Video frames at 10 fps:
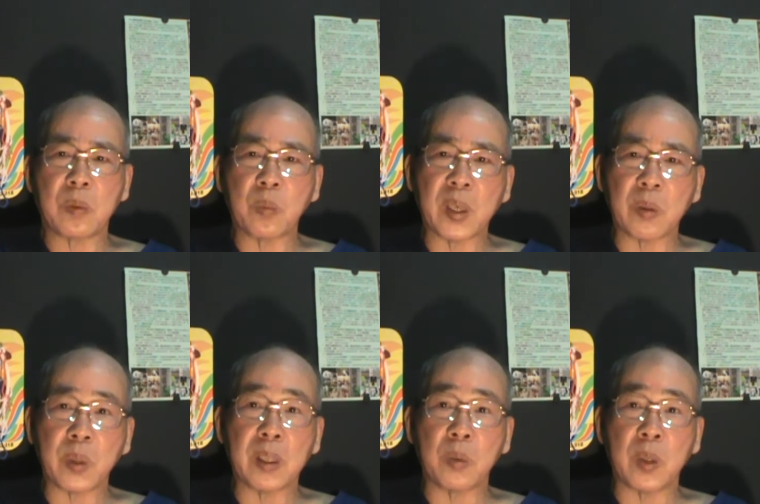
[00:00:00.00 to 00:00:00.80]
为
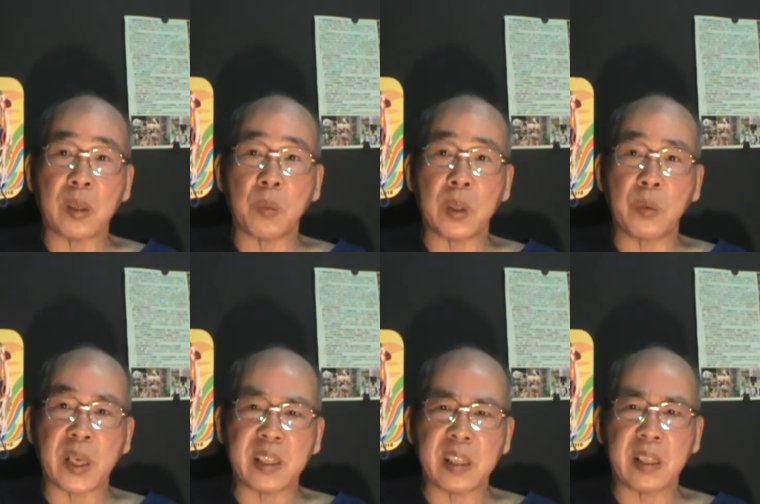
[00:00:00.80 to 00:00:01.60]
为为为
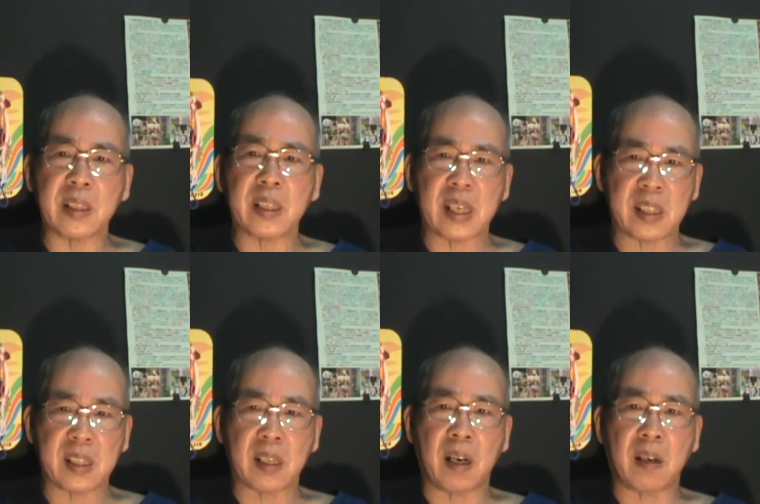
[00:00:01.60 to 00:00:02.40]
圆心来
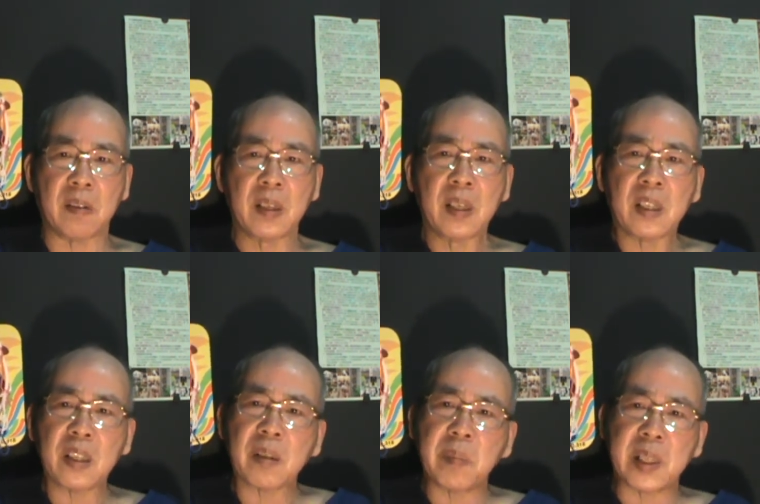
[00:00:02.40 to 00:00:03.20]
思考，你
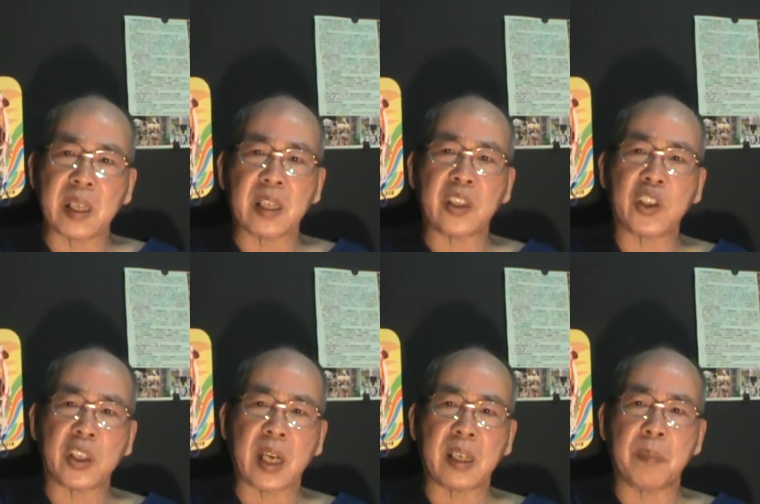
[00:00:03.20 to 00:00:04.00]
怎么没想到其
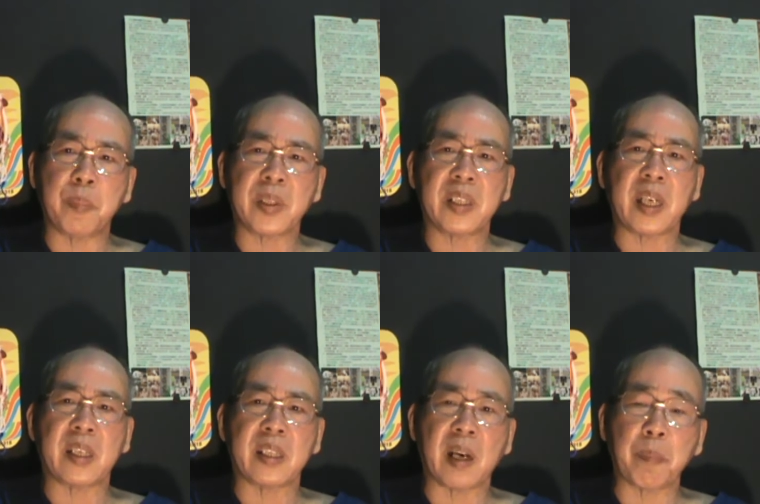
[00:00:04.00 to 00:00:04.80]
他人不是像
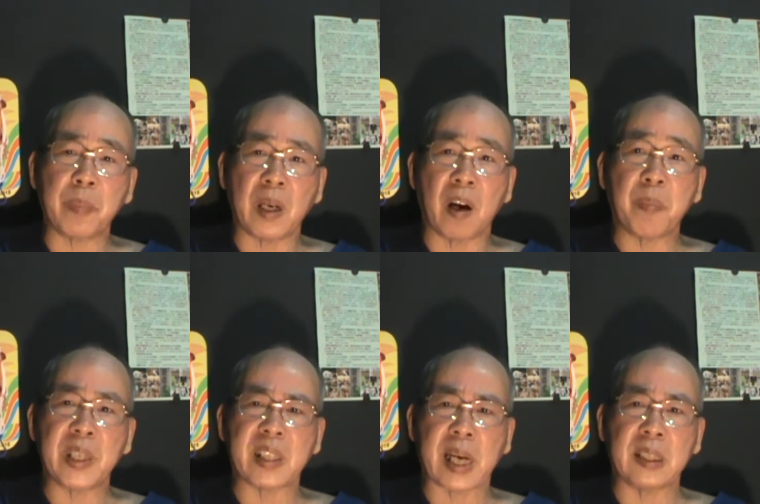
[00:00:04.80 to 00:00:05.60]
你这样老
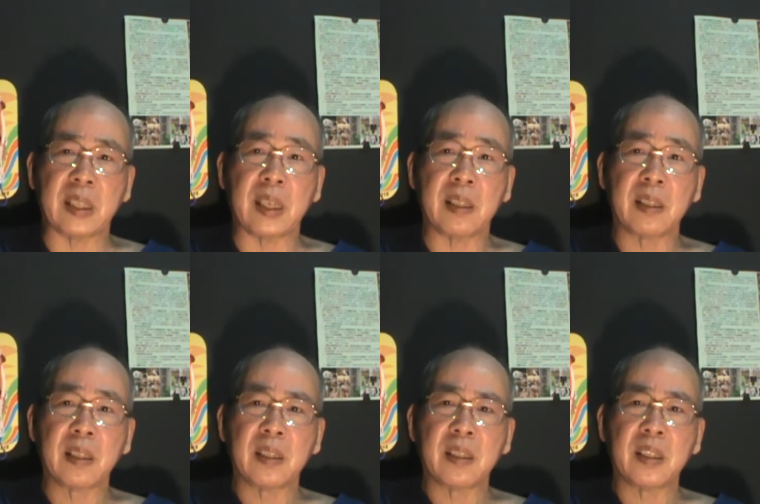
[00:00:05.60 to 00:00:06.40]
病残的呢？
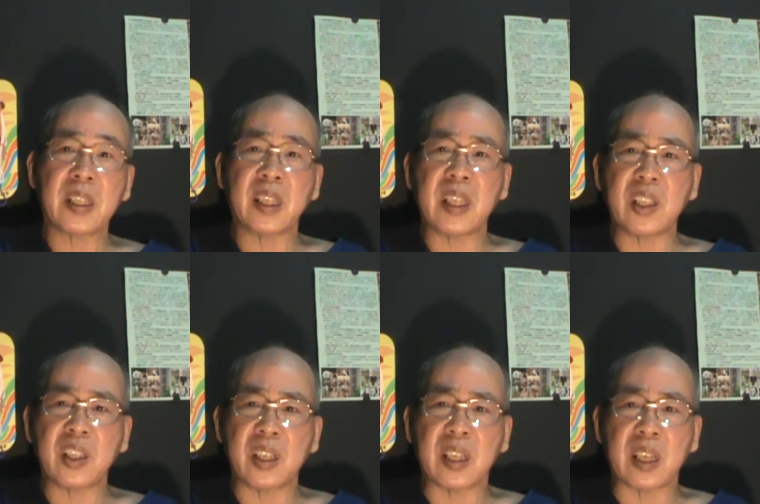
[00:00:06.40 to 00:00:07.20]
那些年
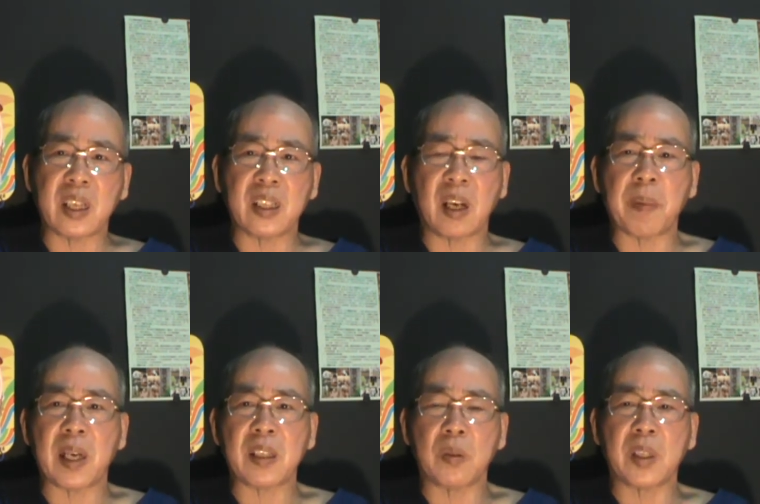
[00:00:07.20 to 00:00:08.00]
轻人，难道你要把
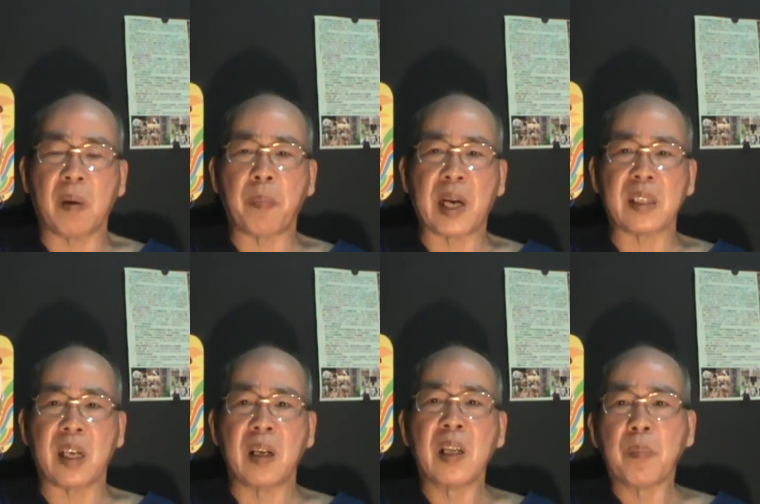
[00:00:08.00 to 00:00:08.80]
他手脚绑起
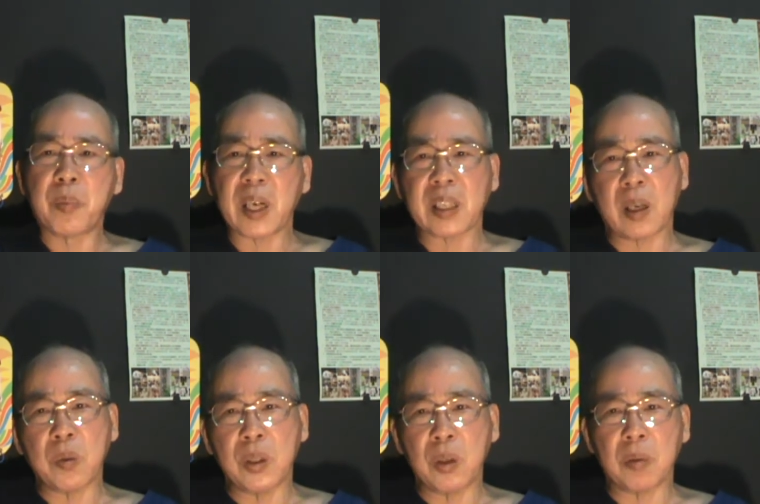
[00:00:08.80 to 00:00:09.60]
来，不让他
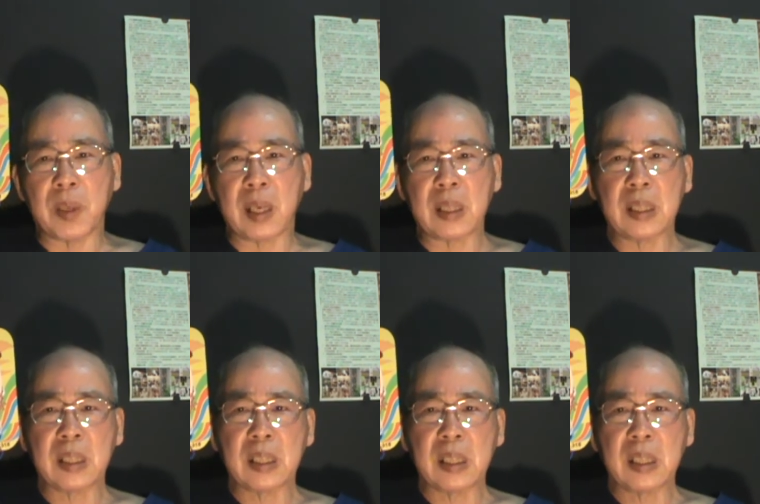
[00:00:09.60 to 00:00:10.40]
运动吗？
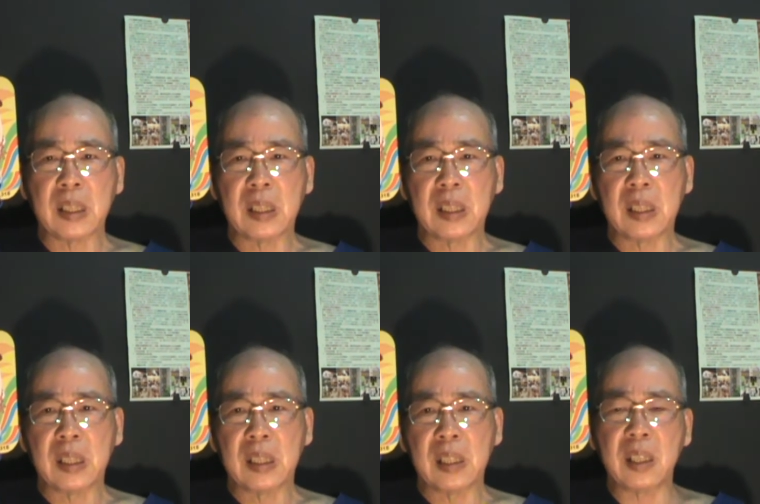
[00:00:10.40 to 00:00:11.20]

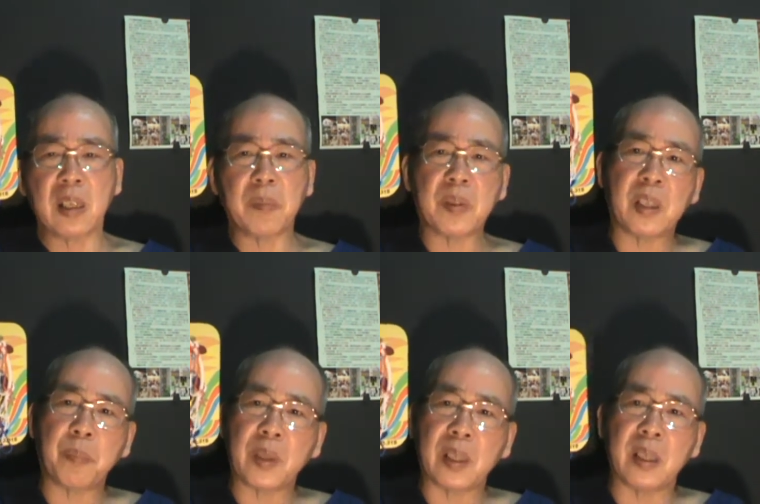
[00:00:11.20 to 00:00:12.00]
这也这也
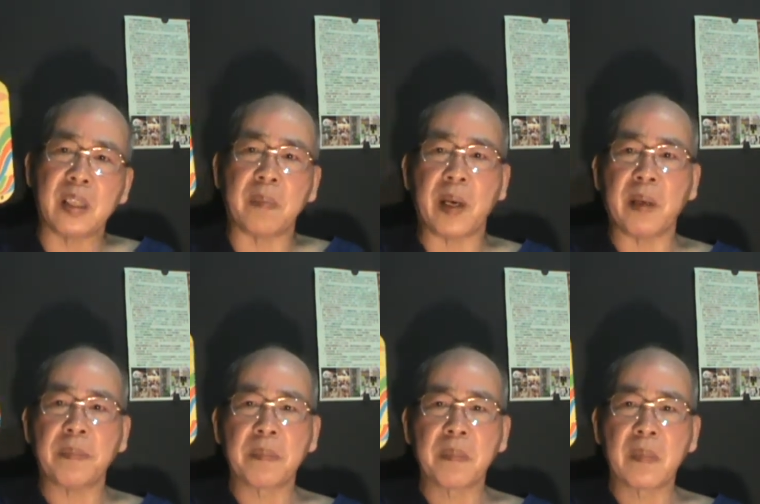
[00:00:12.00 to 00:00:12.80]
不合理嘛，
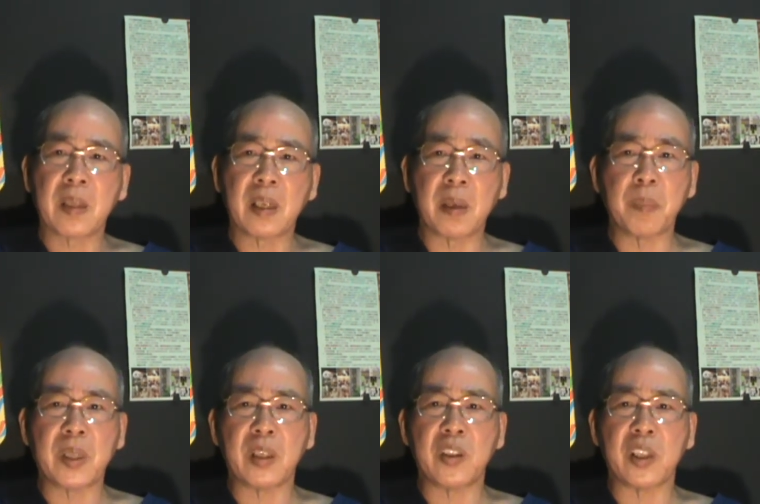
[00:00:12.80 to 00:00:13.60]
也不
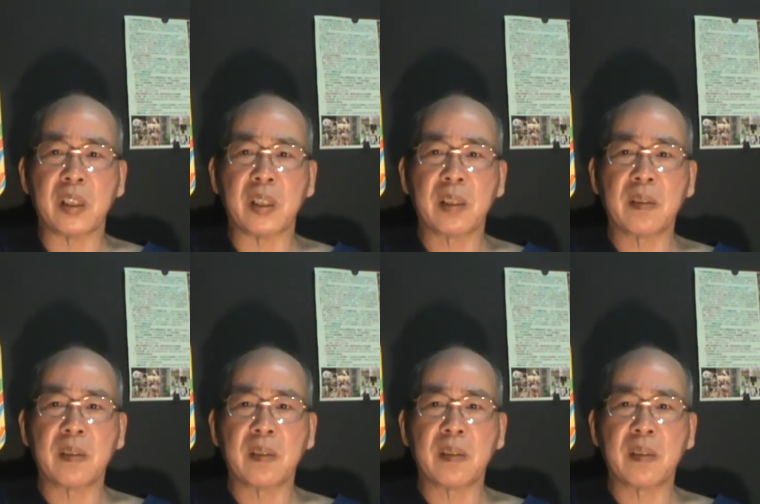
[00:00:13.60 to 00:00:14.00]
合情，